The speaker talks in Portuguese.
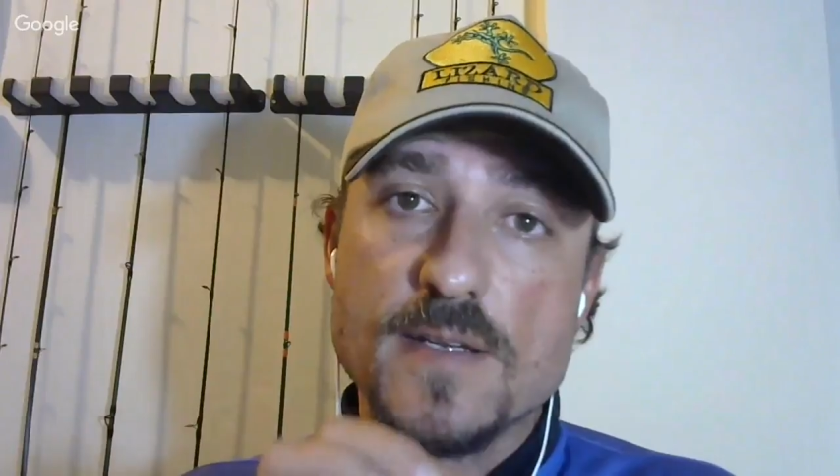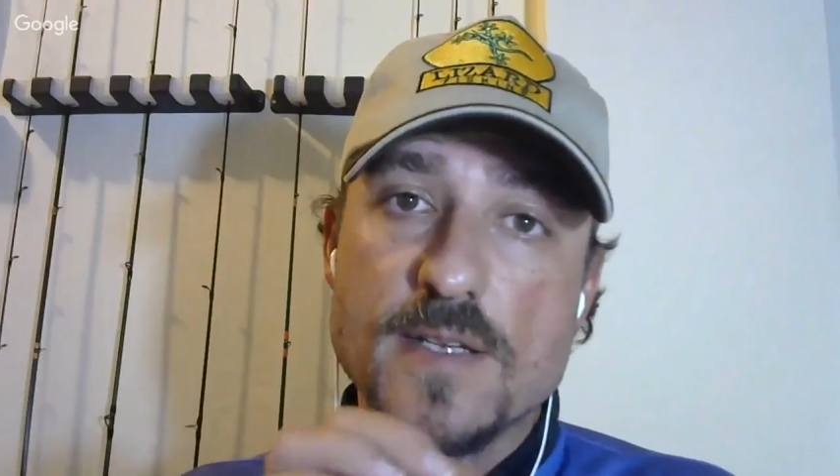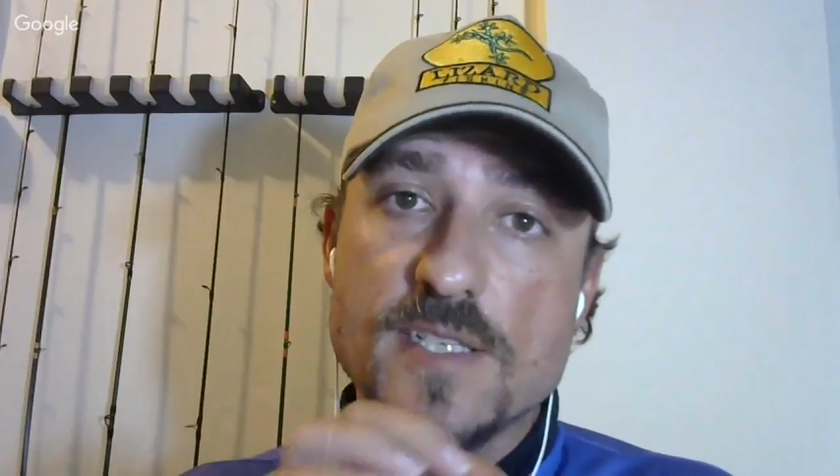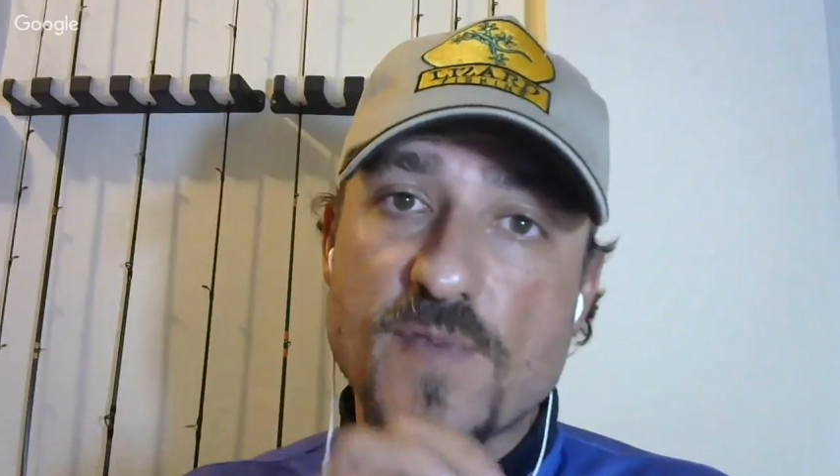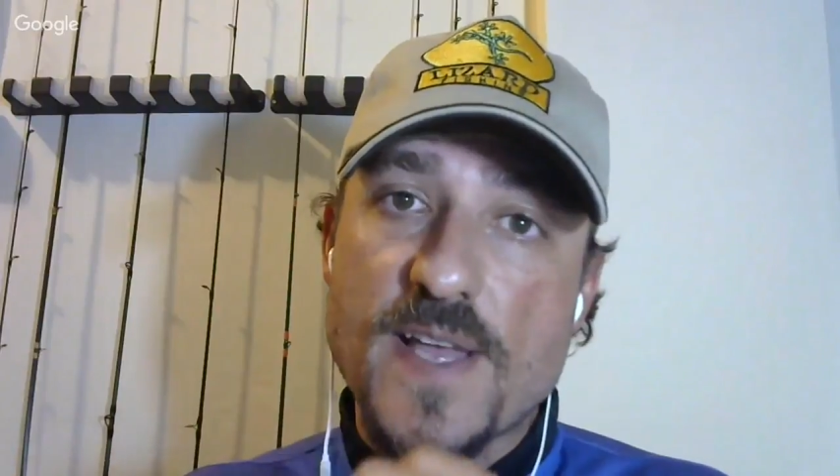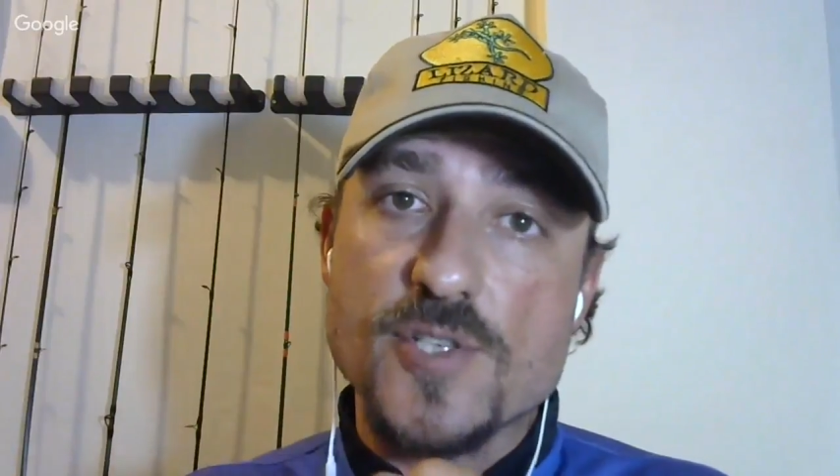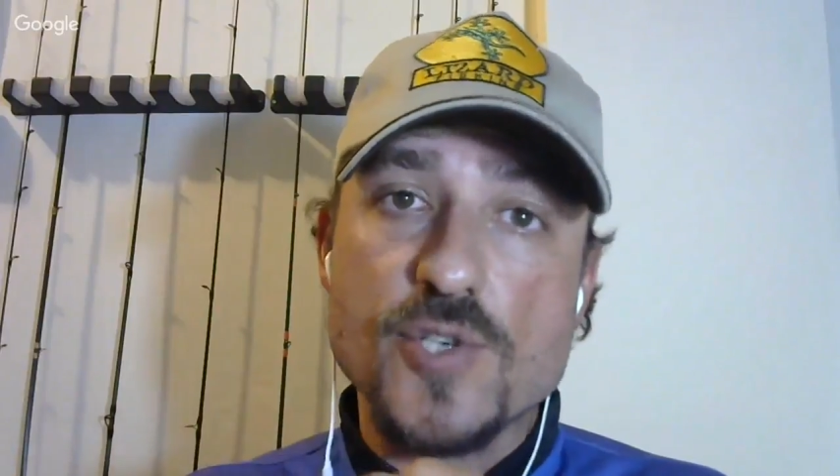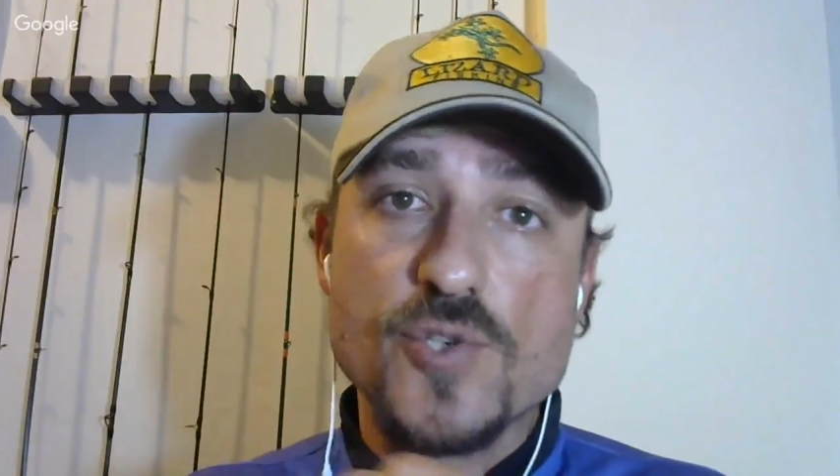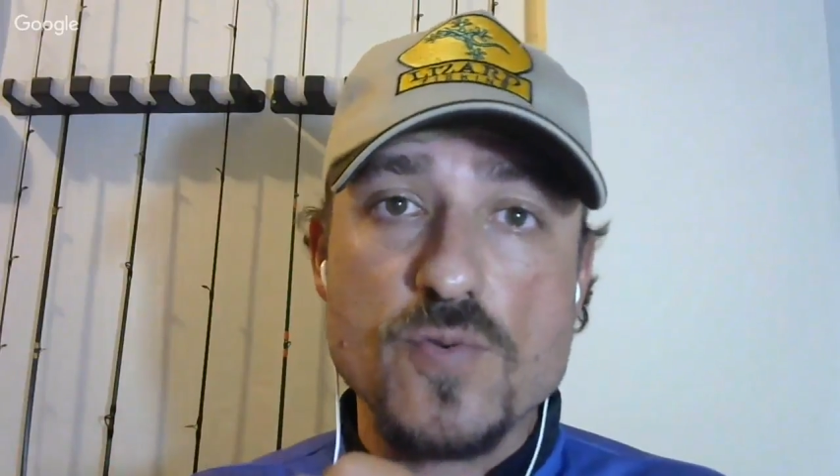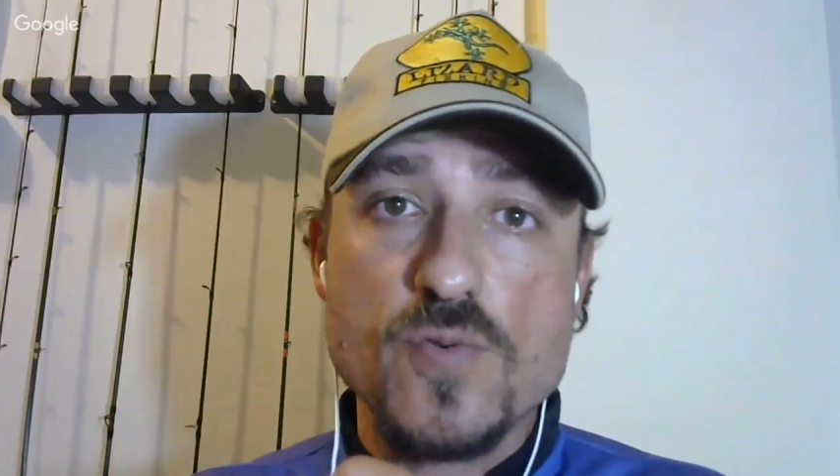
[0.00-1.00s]
esferas de
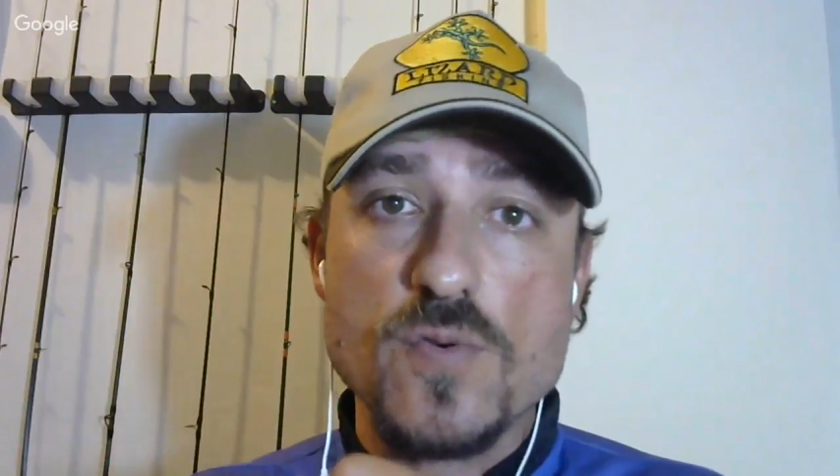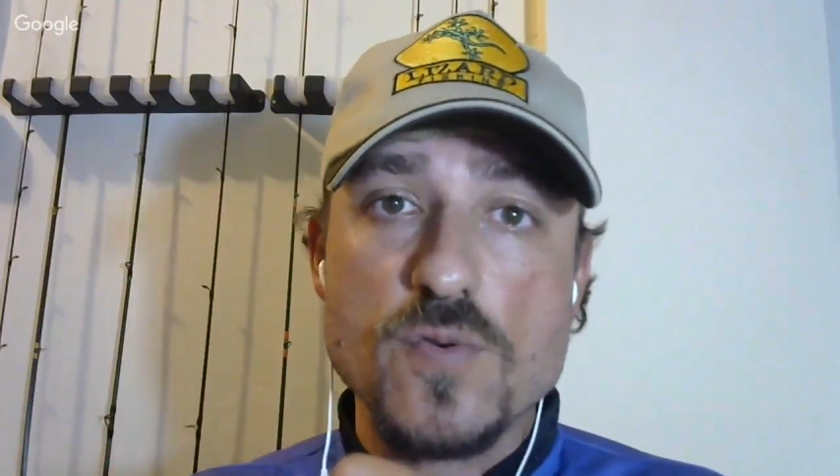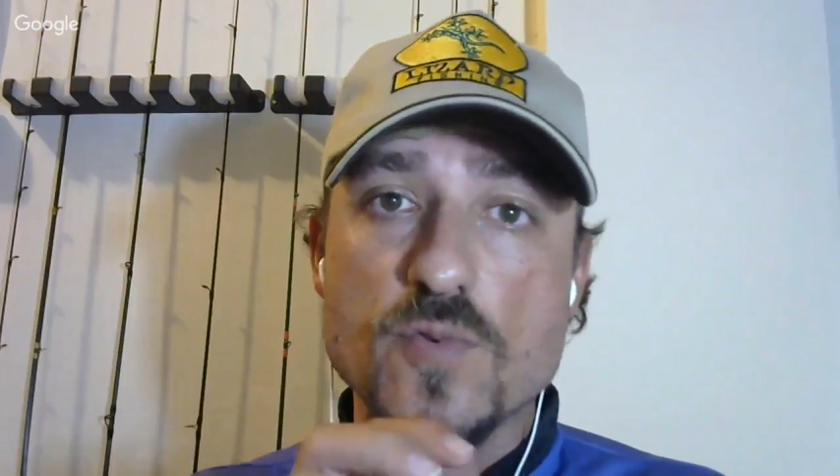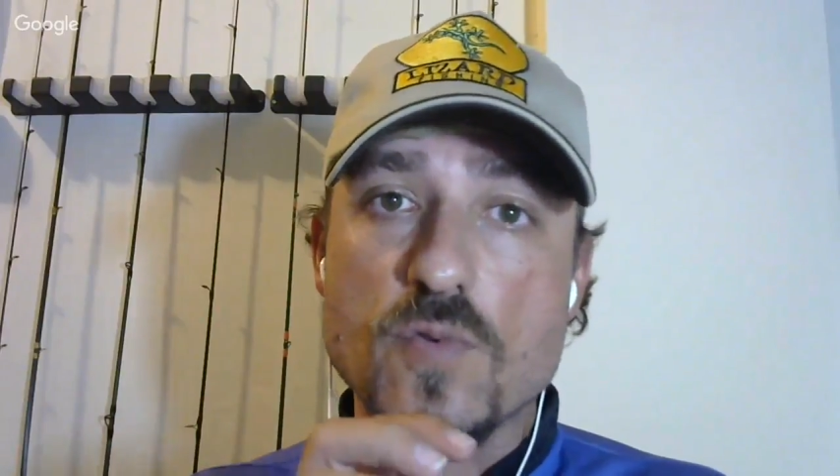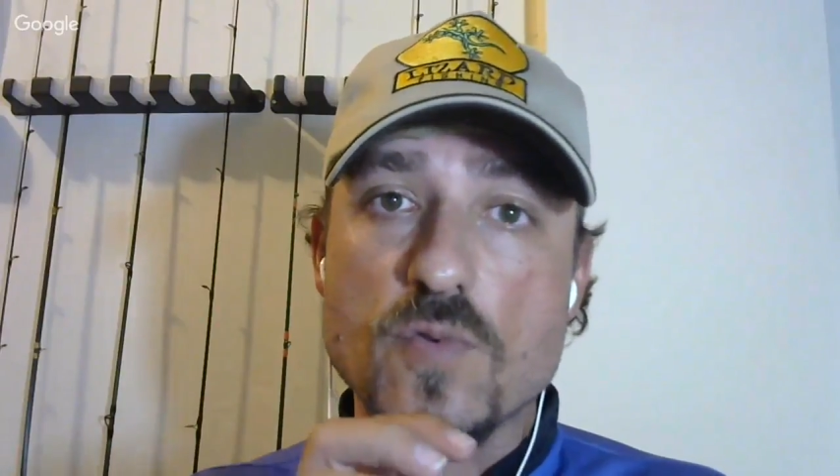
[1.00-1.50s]
chumbo